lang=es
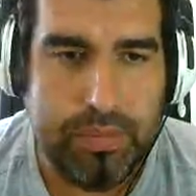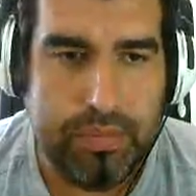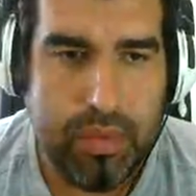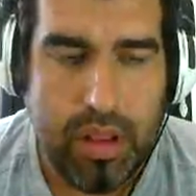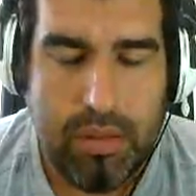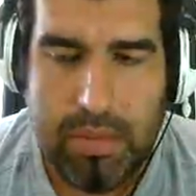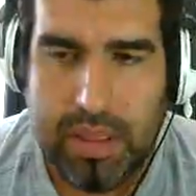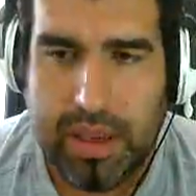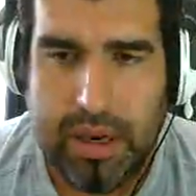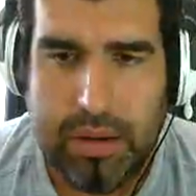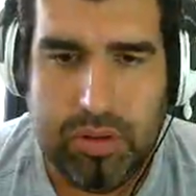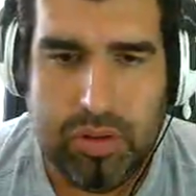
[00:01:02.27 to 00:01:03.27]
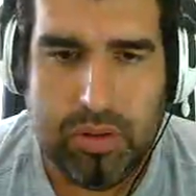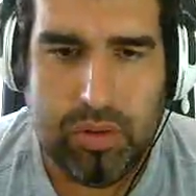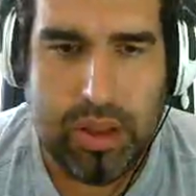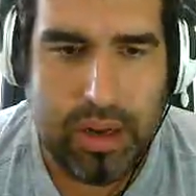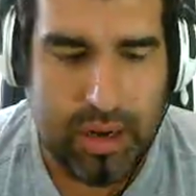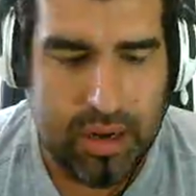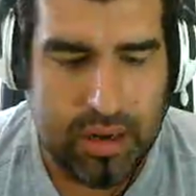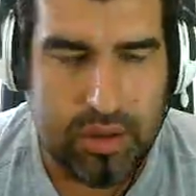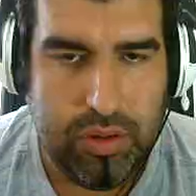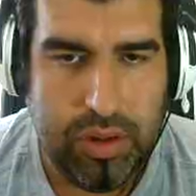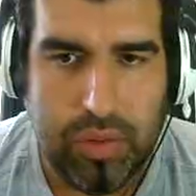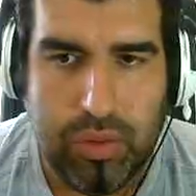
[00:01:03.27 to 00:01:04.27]
Voy a dejar aquí la montura del
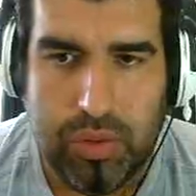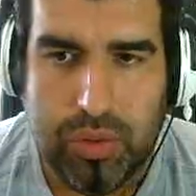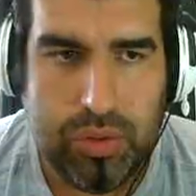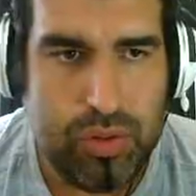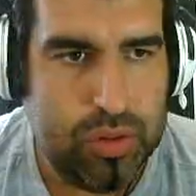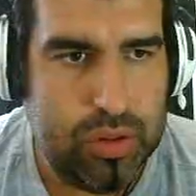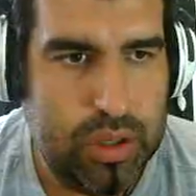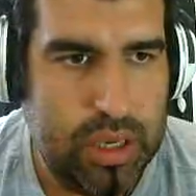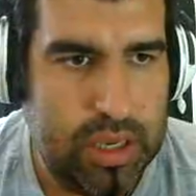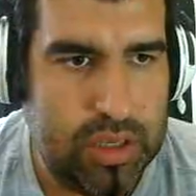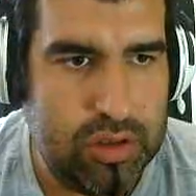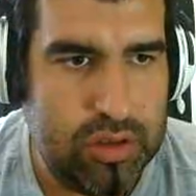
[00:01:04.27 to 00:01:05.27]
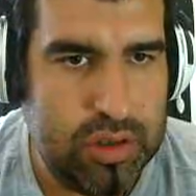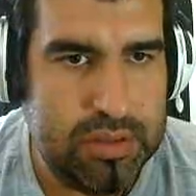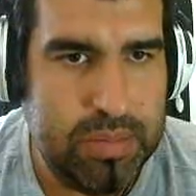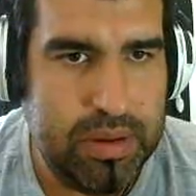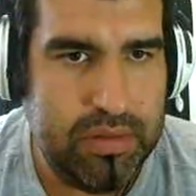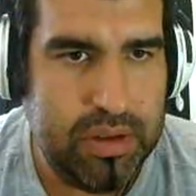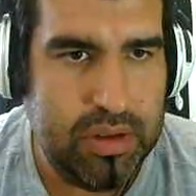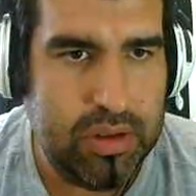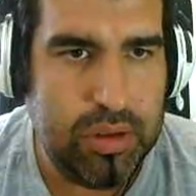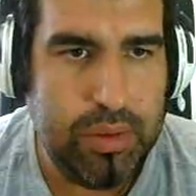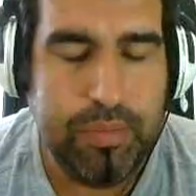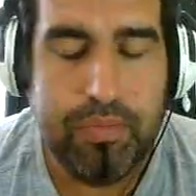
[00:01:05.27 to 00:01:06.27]
Dodicurus. Eso es,
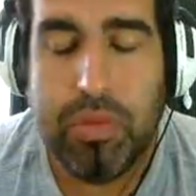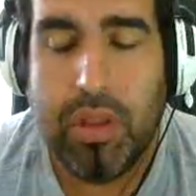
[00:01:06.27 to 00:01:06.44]
perfecto.